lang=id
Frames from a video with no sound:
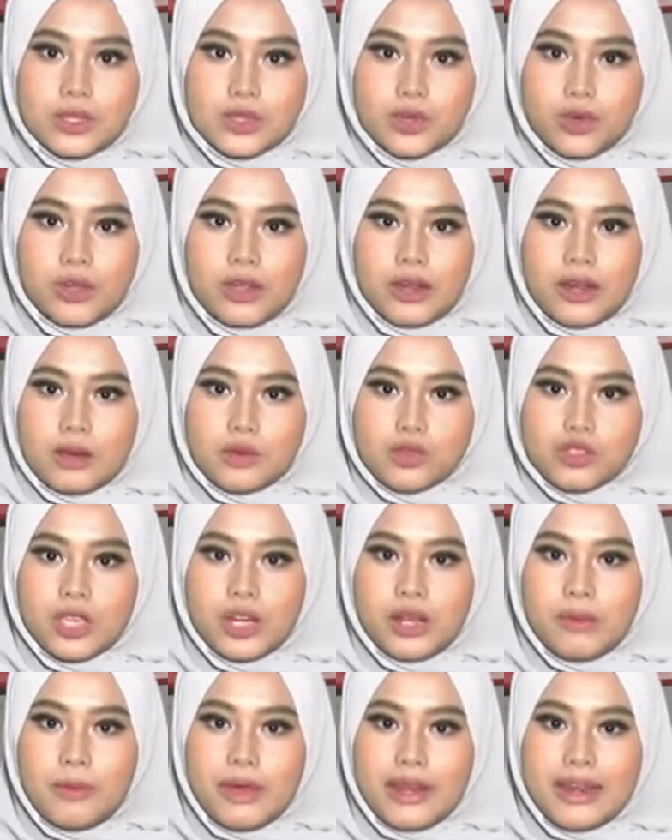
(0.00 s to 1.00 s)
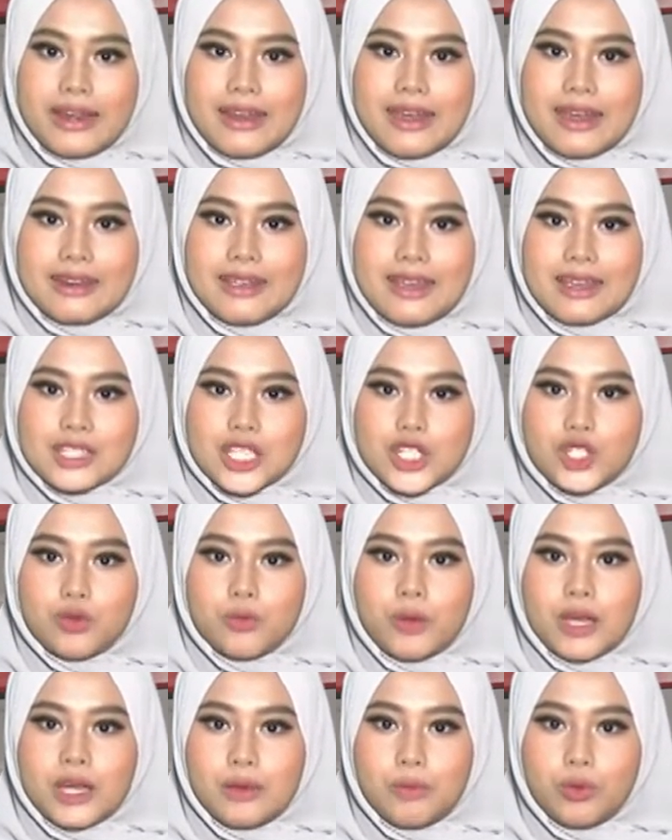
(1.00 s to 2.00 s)
Saudara, usai lebaran harga
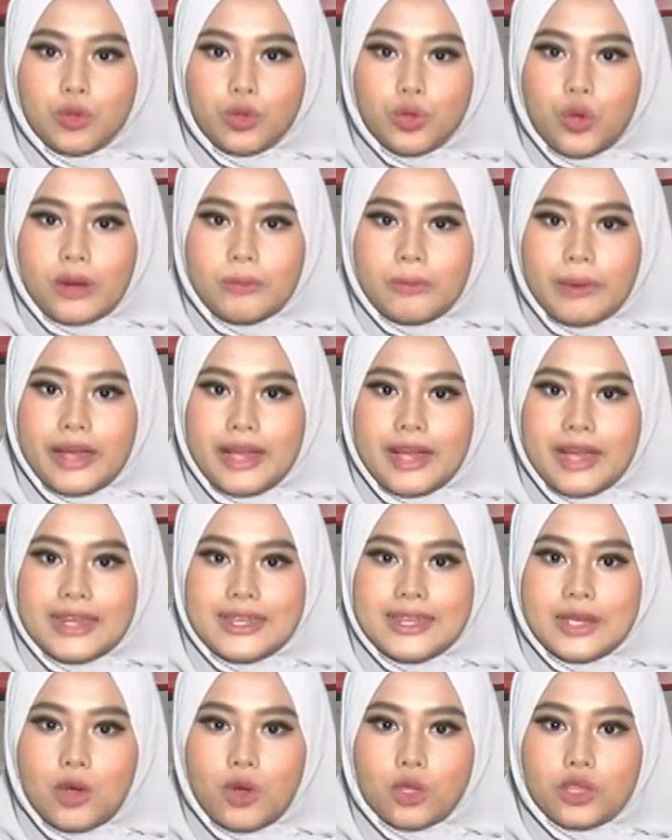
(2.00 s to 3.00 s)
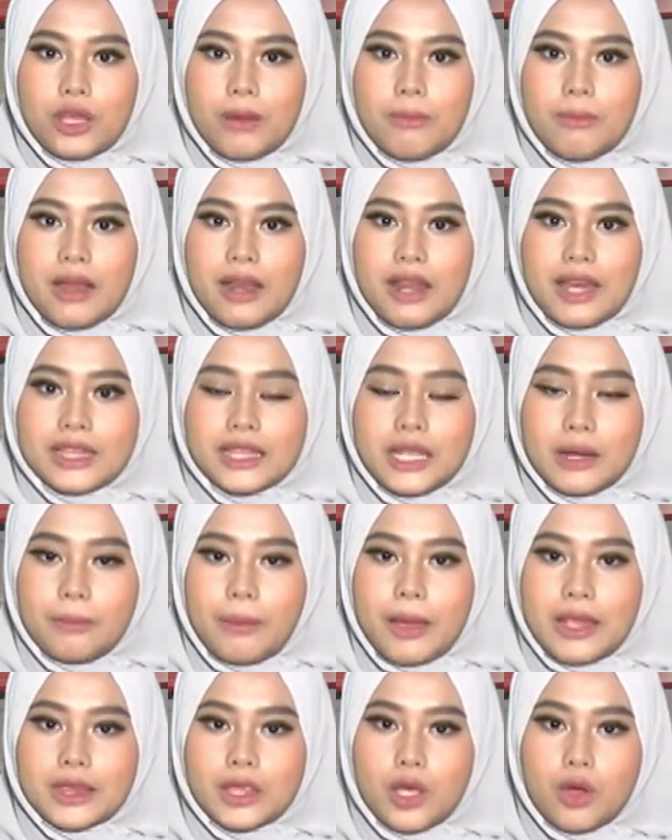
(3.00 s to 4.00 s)
sejumlah kebutuhan pangan di kota Malang
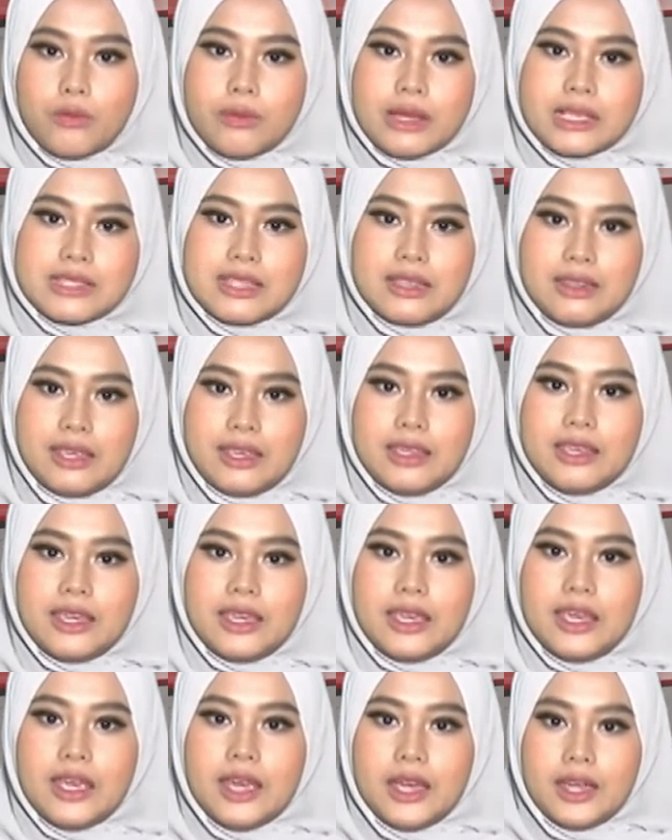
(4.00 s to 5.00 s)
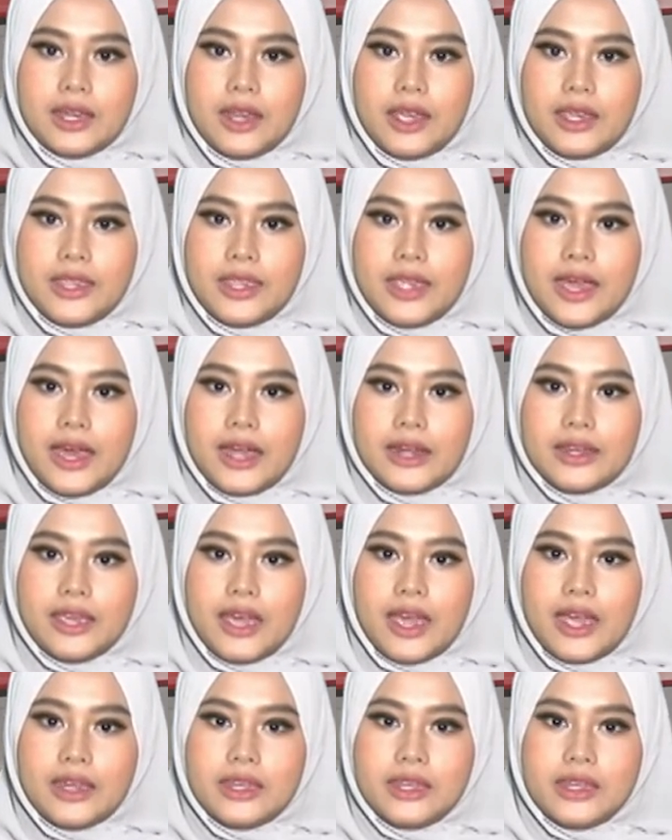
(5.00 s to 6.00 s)
terpantau masih tinggi. Naiknya
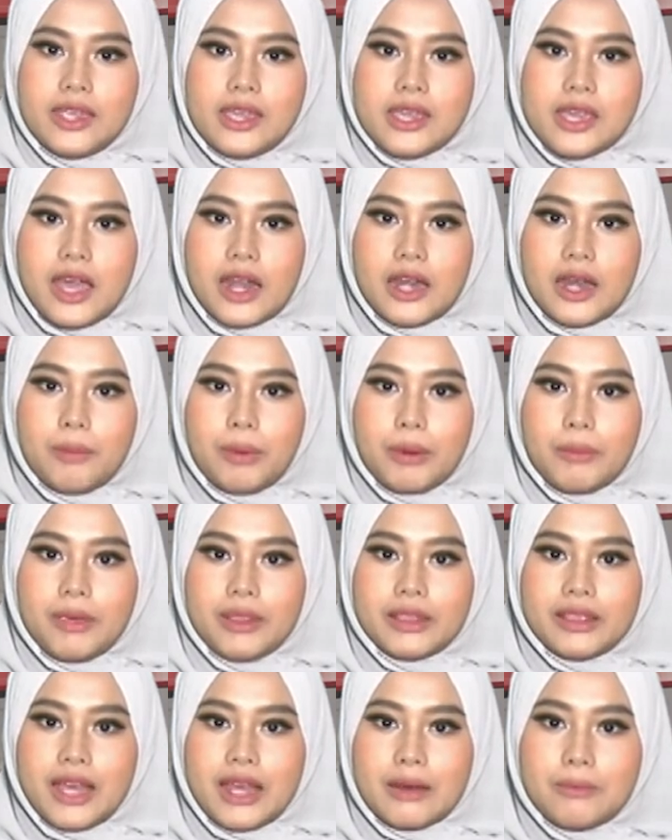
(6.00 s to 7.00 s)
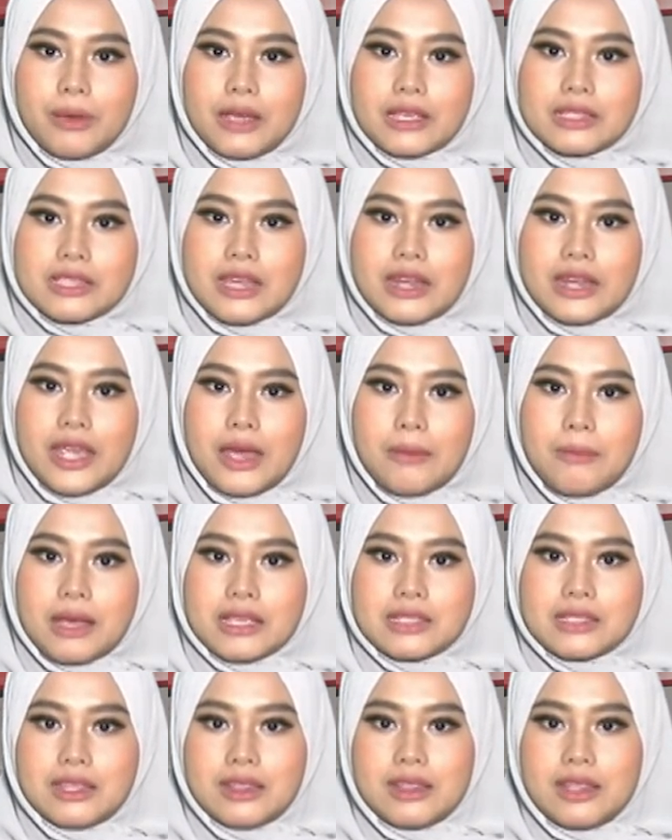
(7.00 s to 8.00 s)
harga ini karena permintaan pasar yang
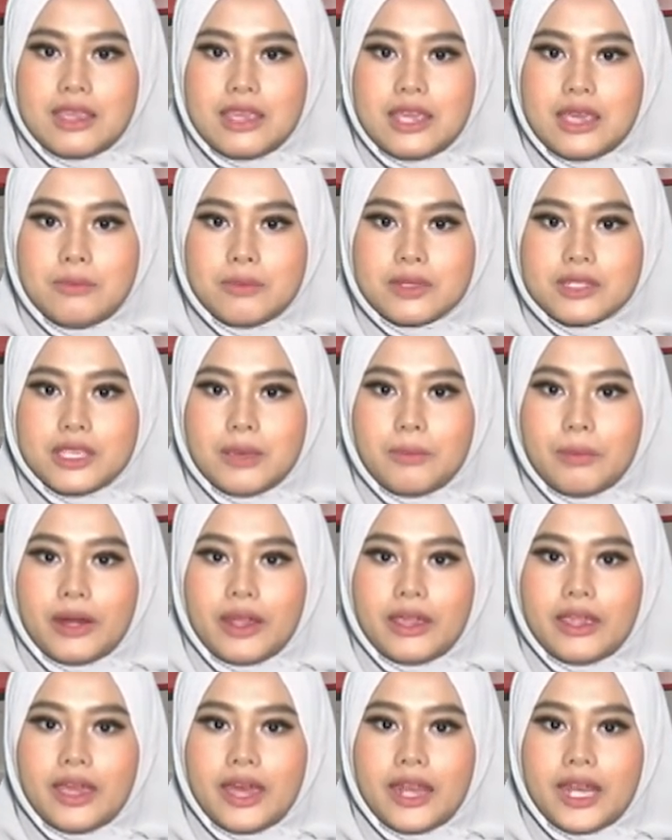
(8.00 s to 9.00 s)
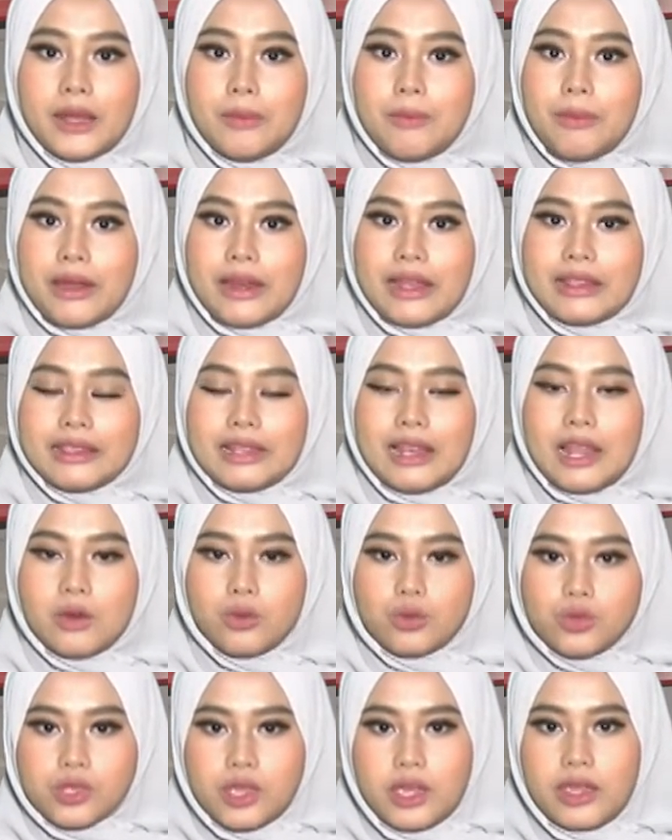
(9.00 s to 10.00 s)
masih tinggi meski perayaan lebaran telah
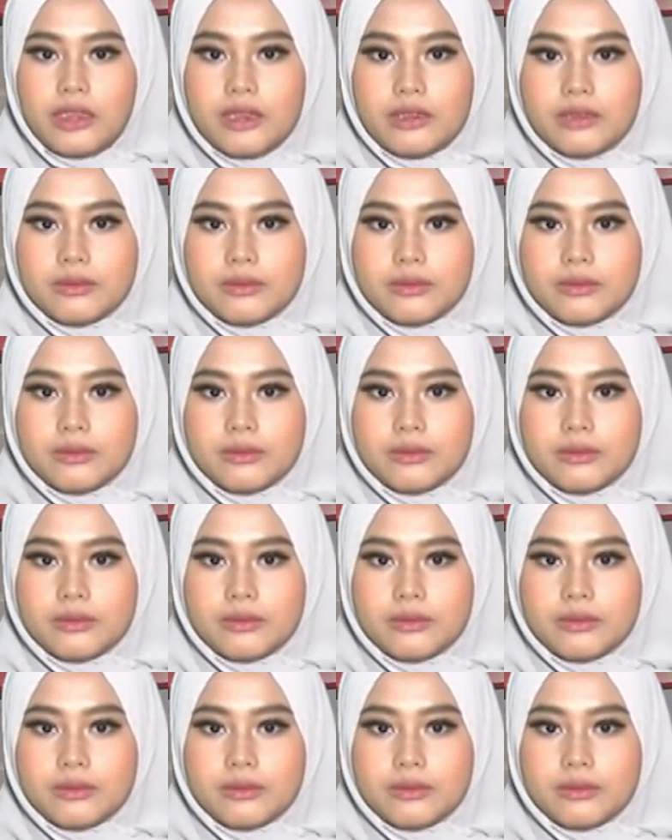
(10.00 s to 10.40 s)
usai.